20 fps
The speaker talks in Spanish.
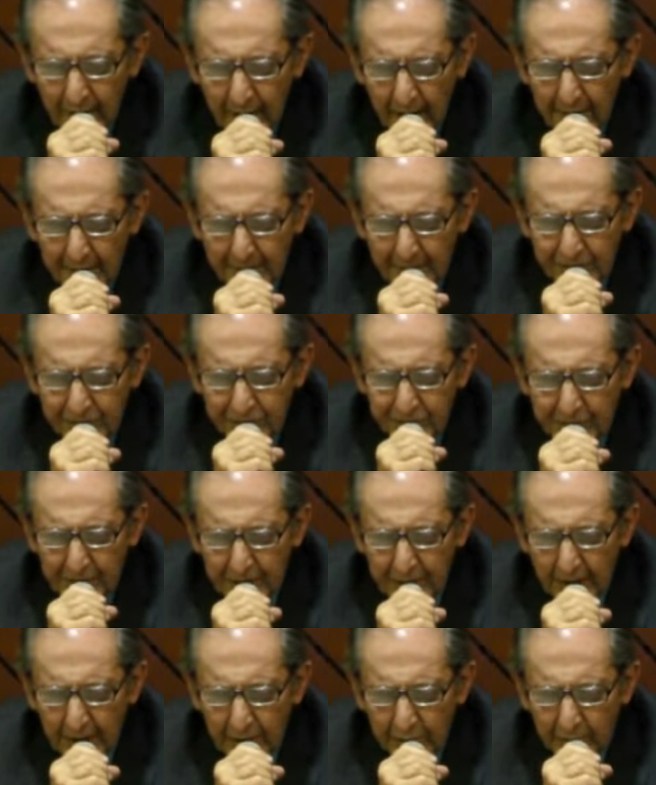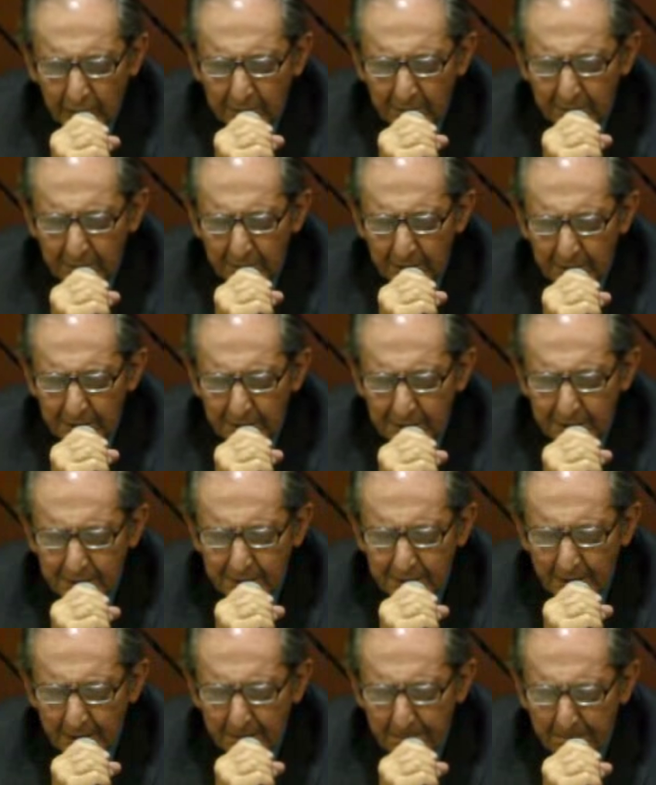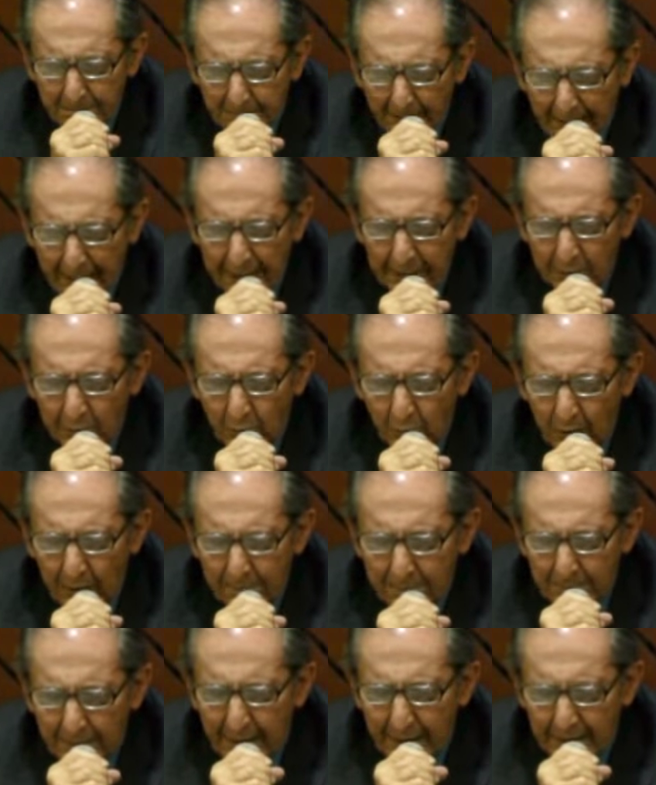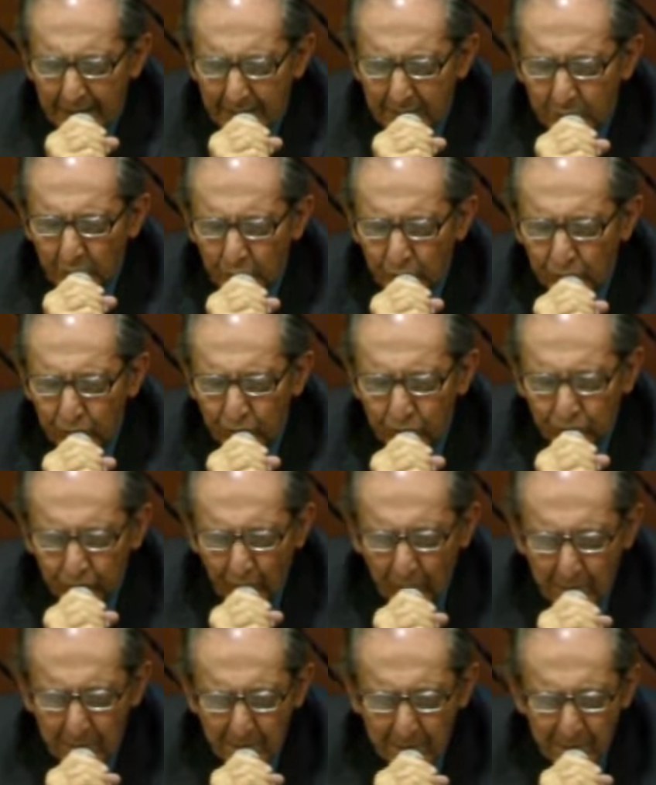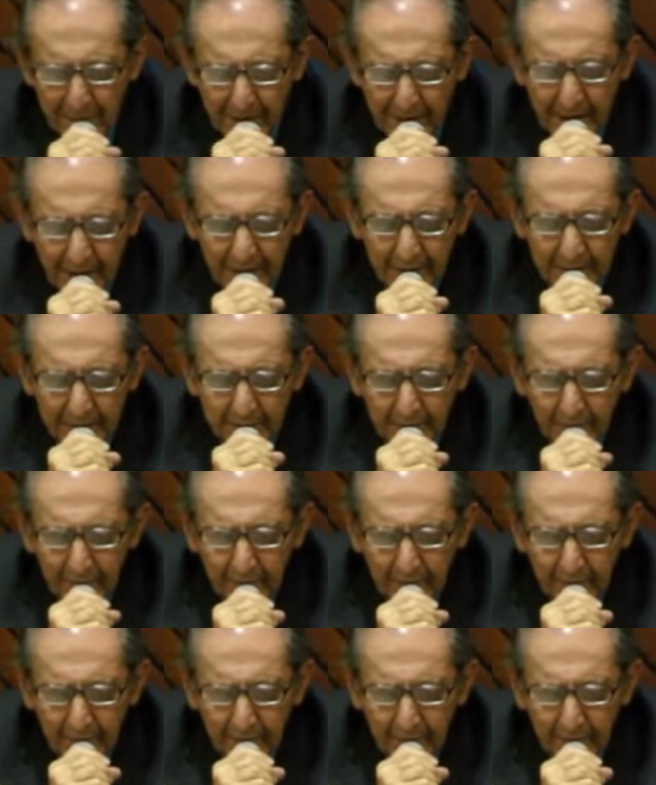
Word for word: ha masticado hambrienta palmo a palmo su sombra.